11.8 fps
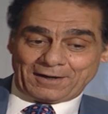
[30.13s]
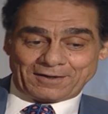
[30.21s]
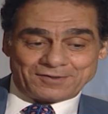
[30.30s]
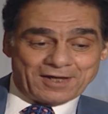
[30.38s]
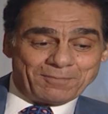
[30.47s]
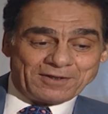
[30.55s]

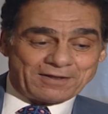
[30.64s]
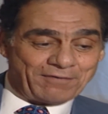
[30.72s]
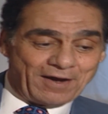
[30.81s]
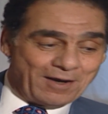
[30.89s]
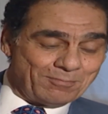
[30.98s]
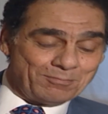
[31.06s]
لكن زي ما انت
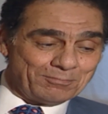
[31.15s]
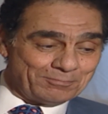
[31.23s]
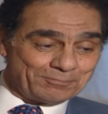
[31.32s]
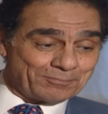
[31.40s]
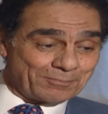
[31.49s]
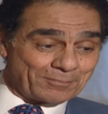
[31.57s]
فاهم
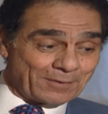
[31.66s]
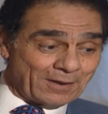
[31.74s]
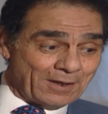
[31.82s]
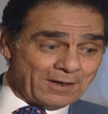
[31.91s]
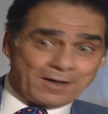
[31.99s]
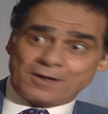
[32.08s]

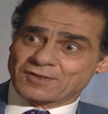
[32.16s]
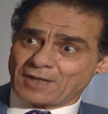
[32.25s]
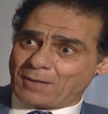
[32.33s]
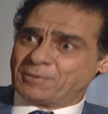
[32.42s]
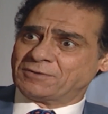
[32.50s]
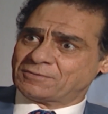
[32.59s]

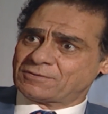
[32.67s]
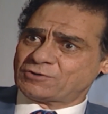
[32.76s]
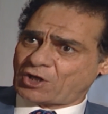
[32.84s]
الظابط